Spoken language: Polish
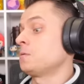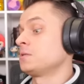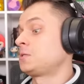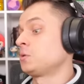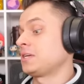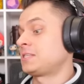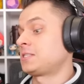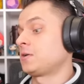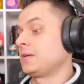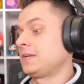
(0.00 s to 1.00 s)
ją z drugiej
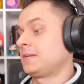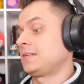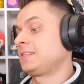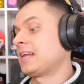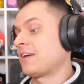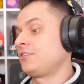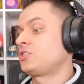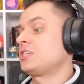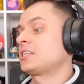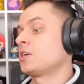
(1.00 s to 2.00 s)
strony
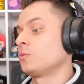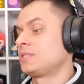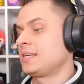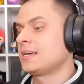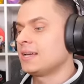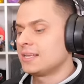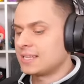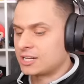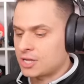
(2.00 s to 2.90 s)
trafić niechcący? Nie da